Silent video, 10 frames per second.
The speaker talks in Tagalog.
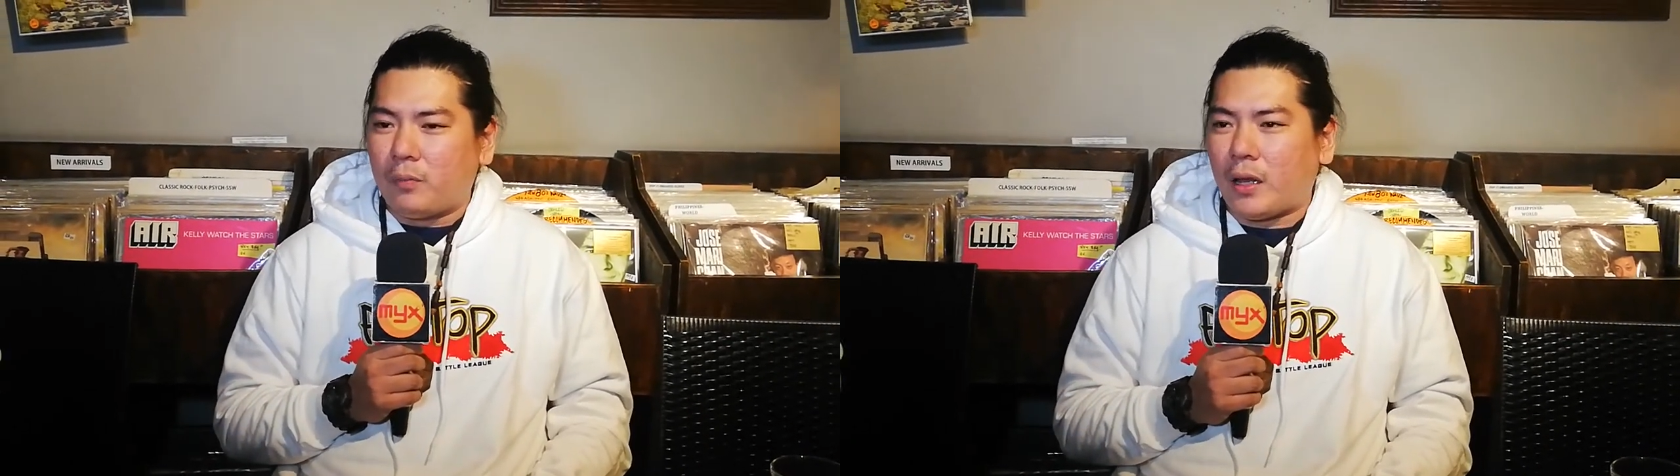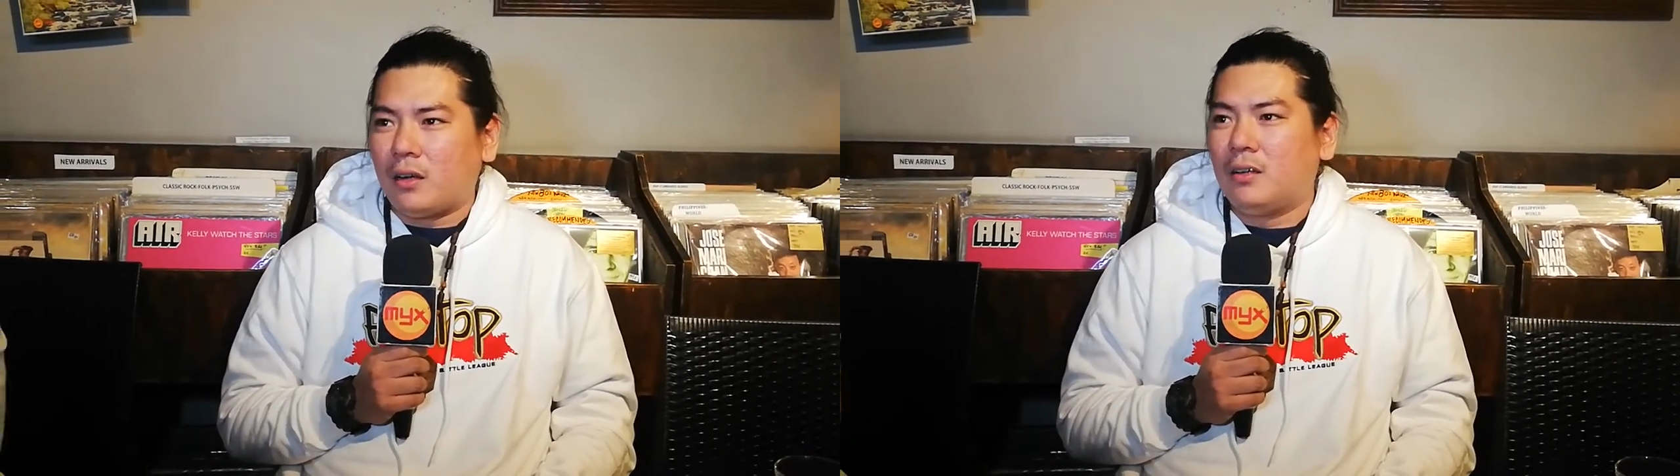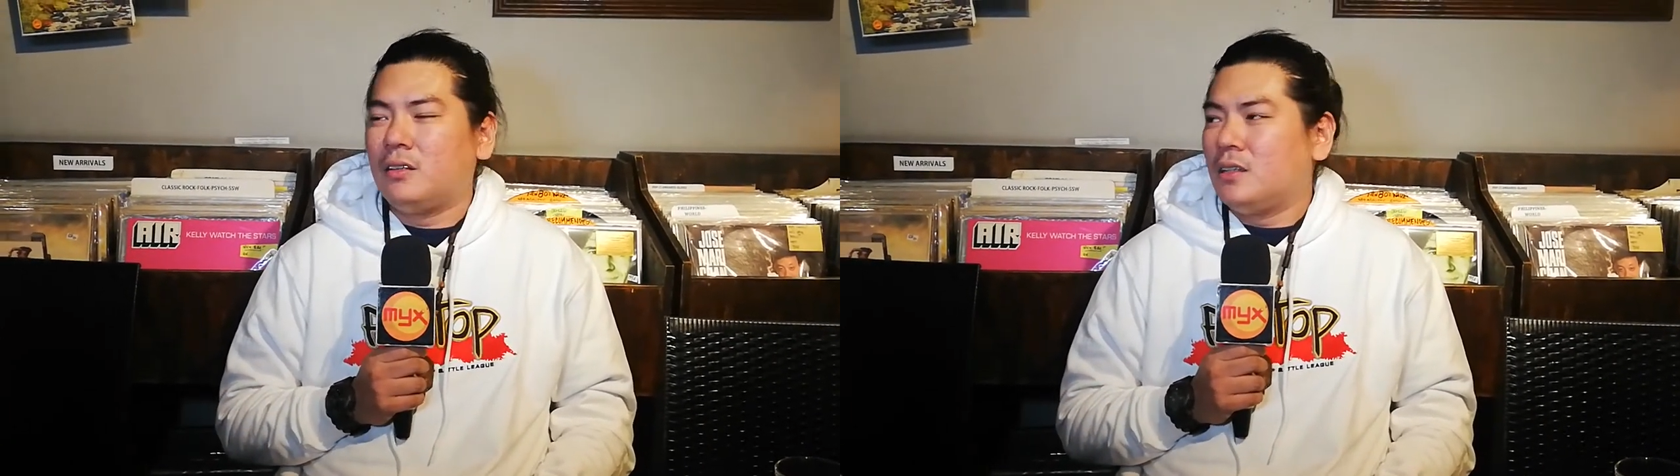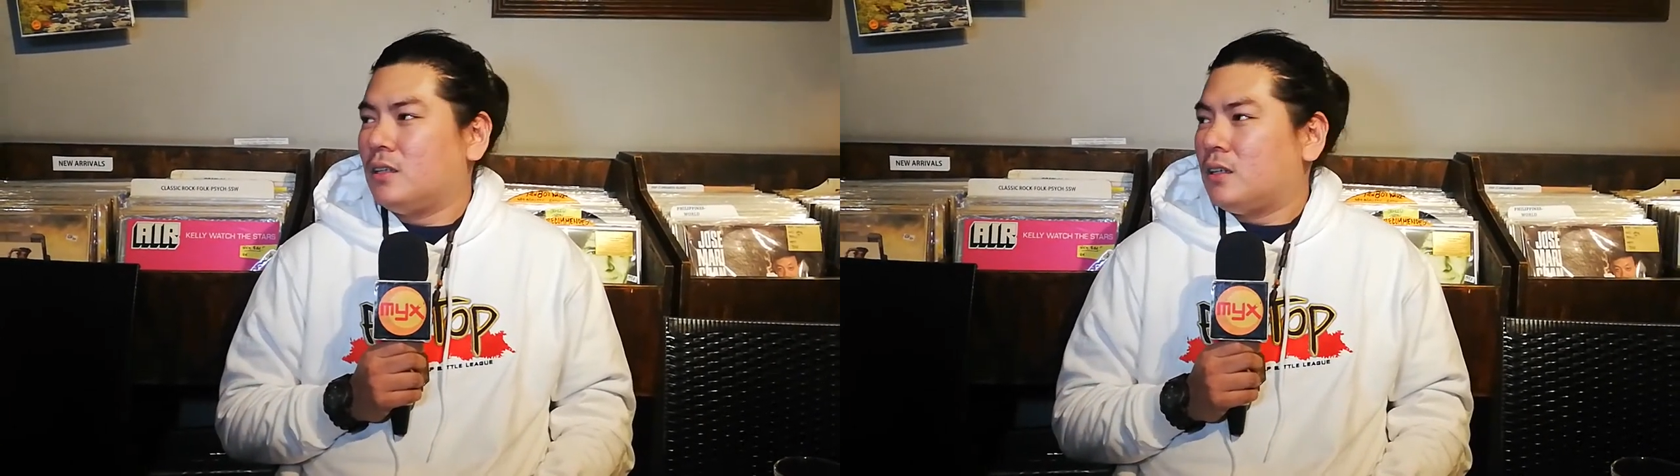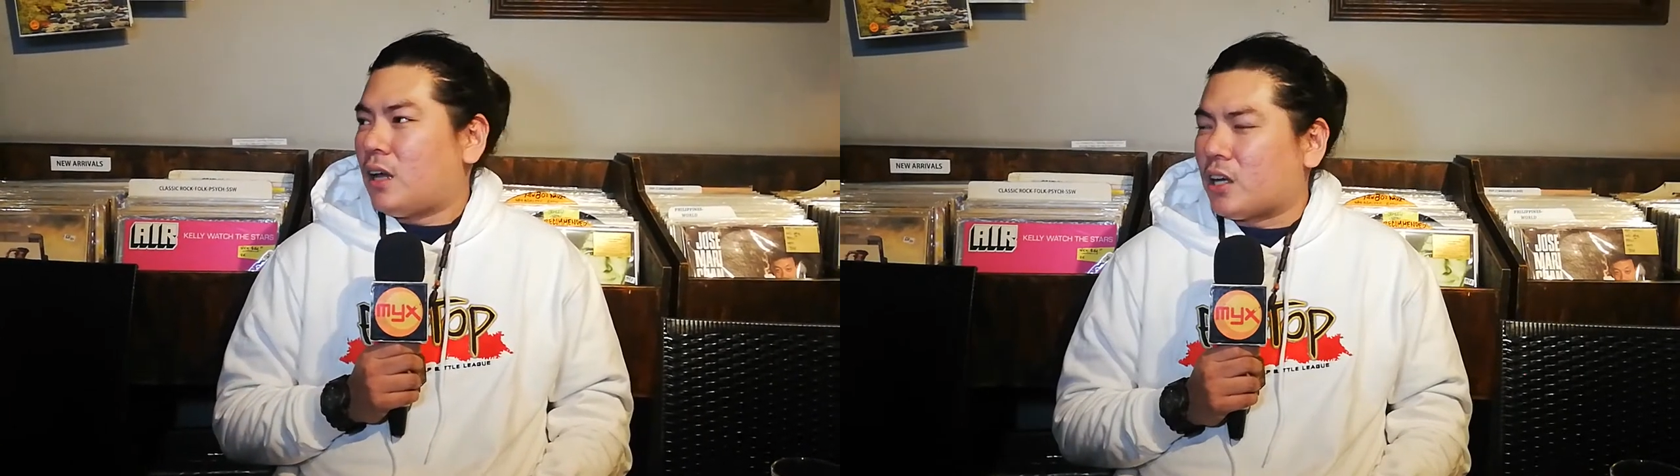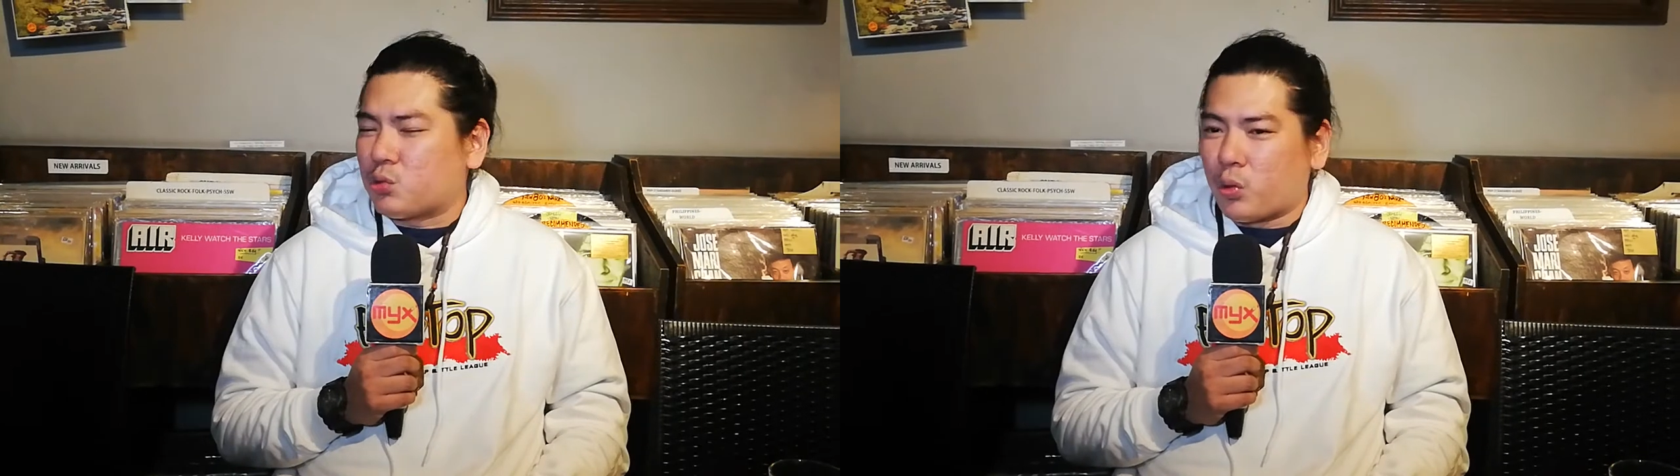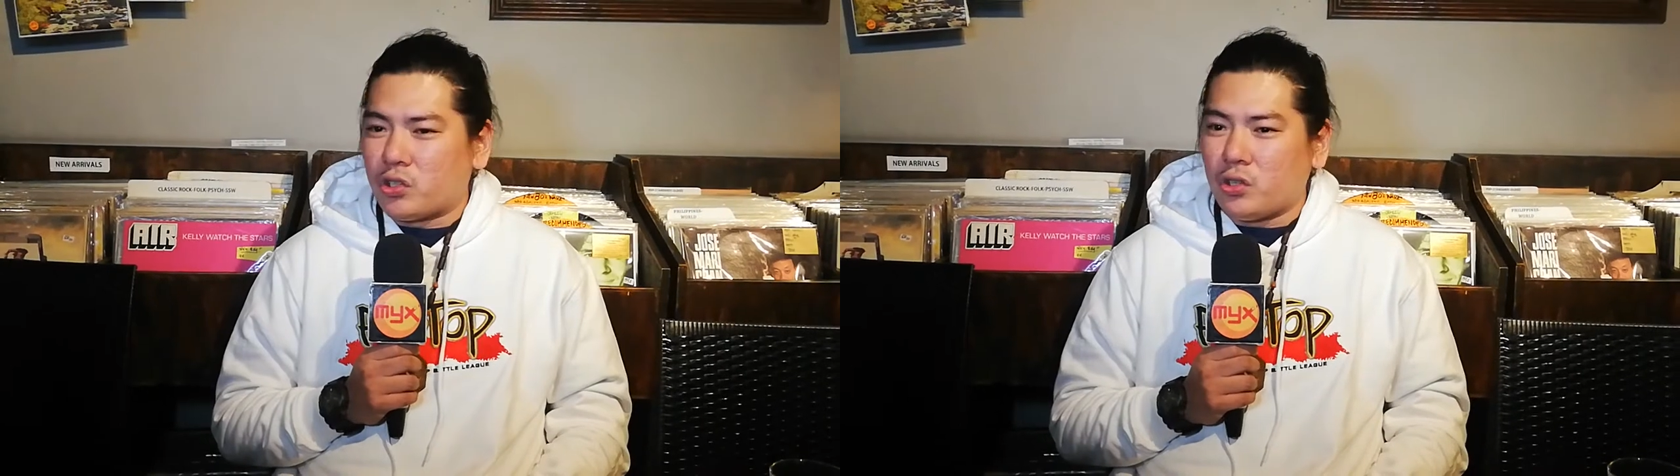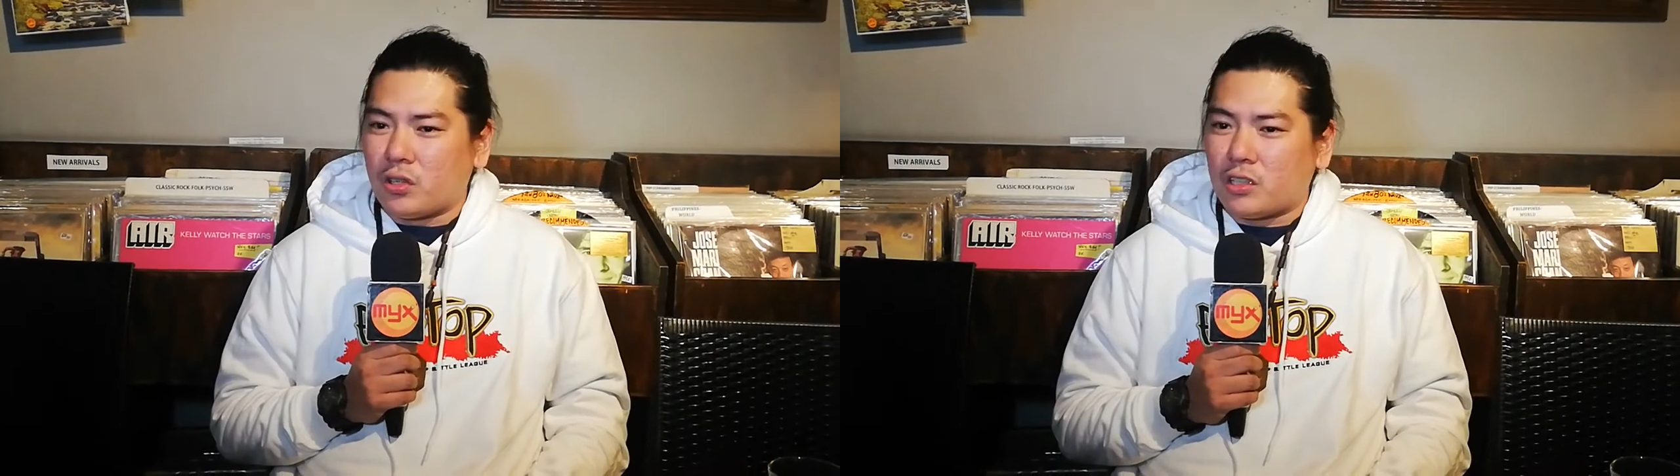Parang, I guess
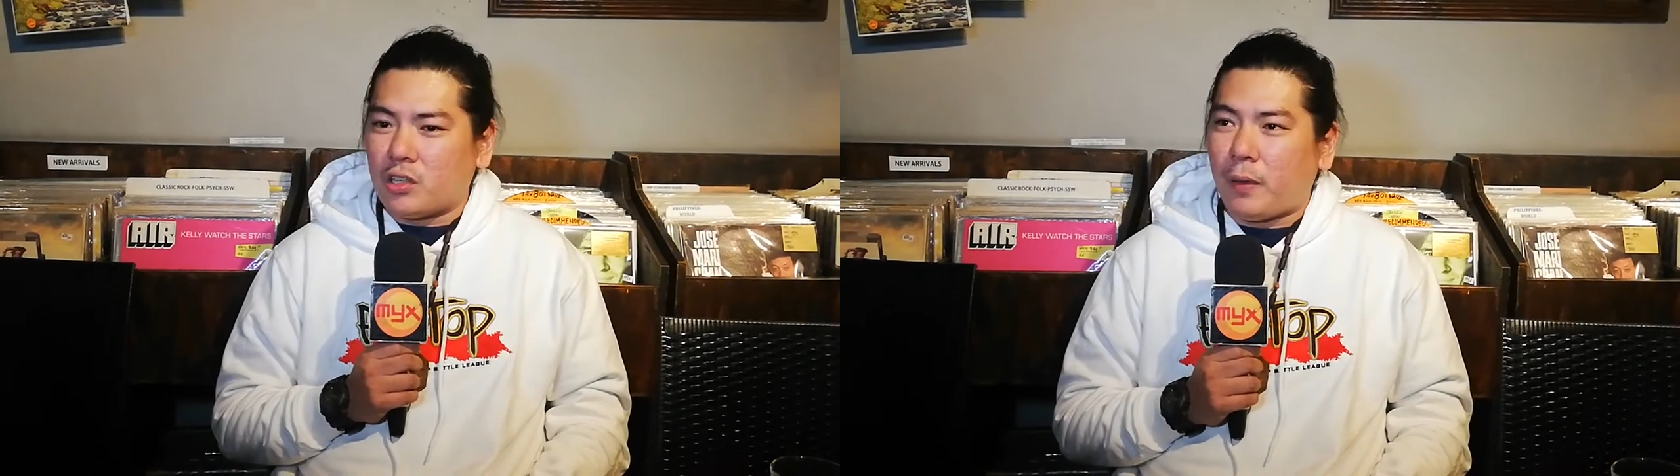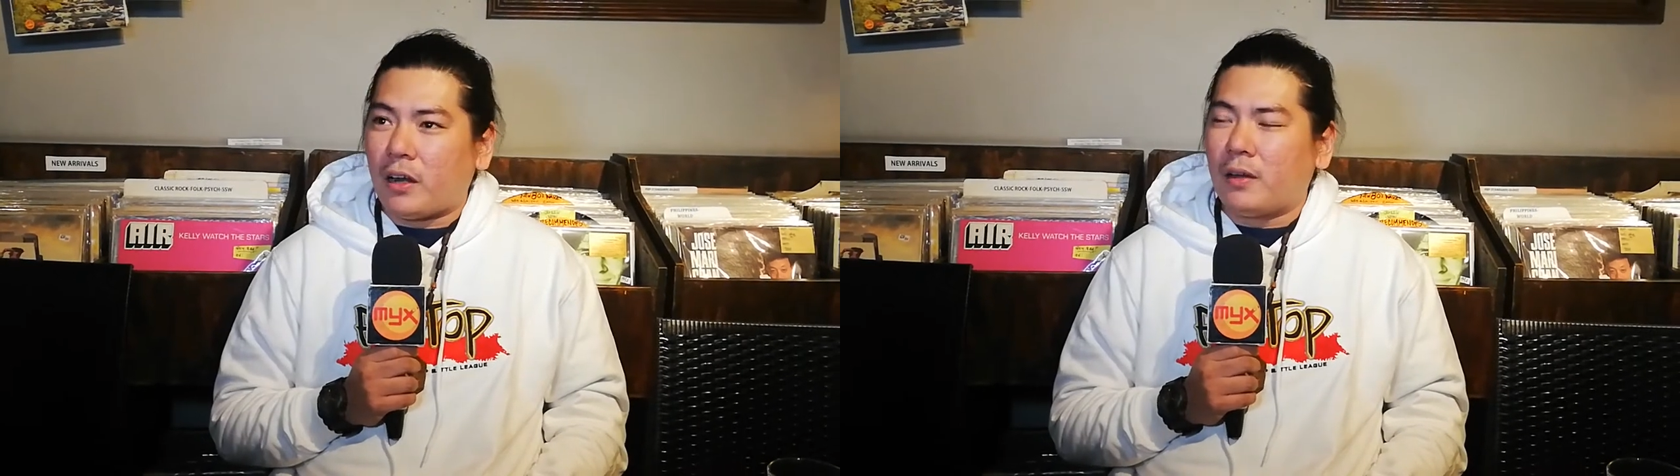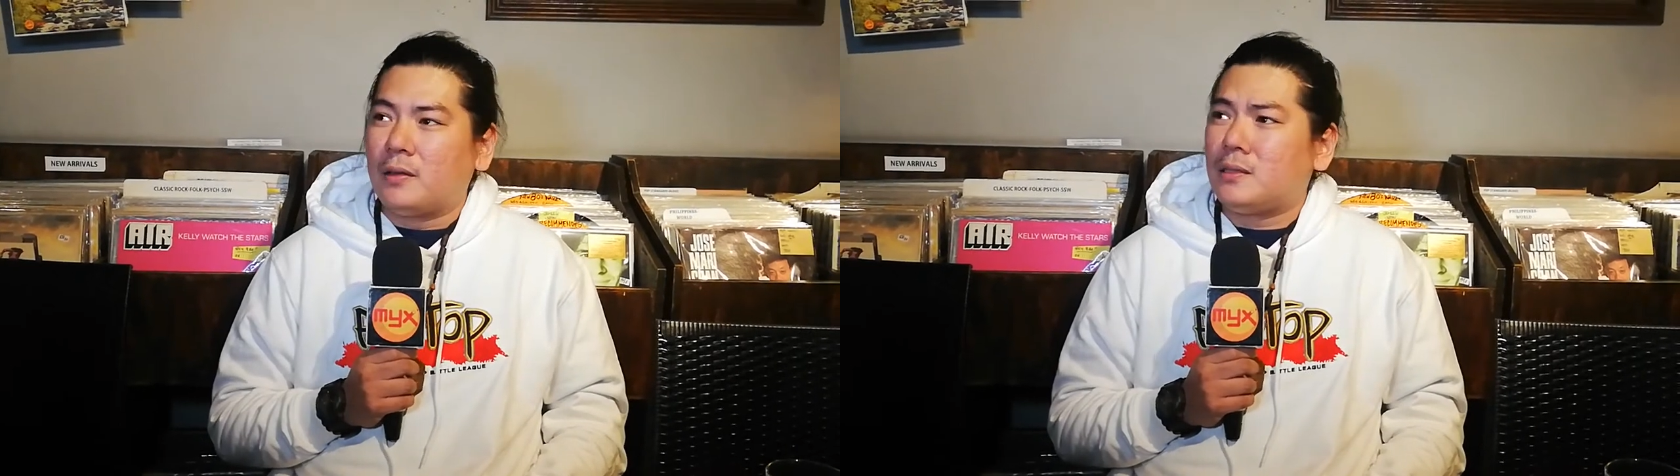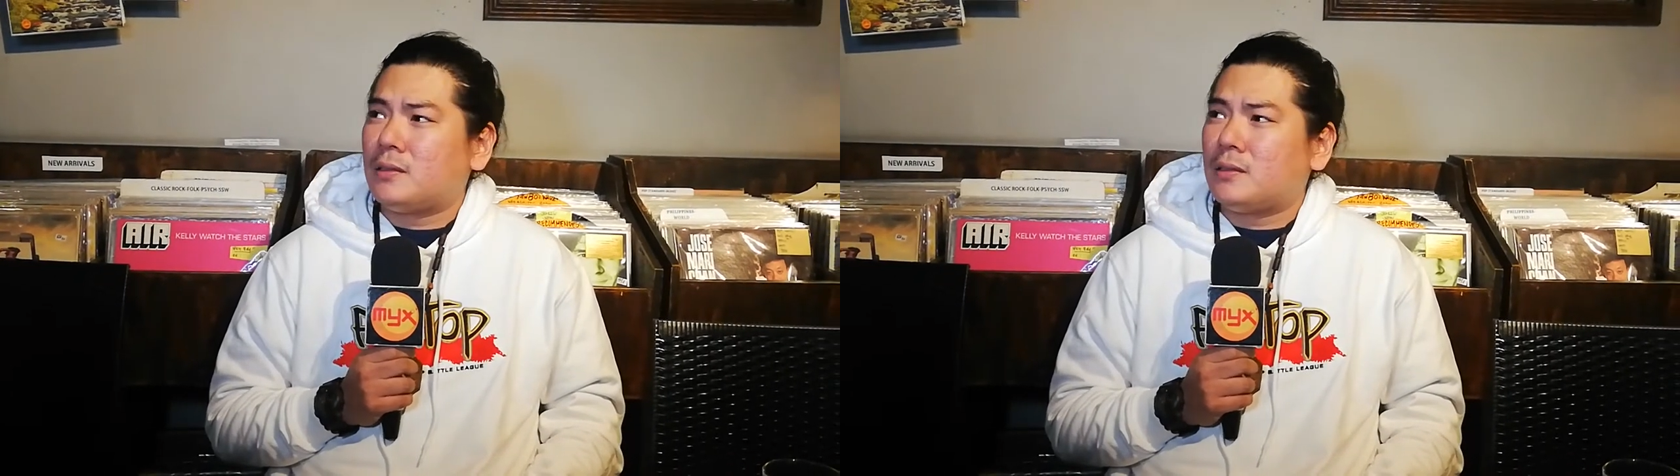worse yun kasi parang,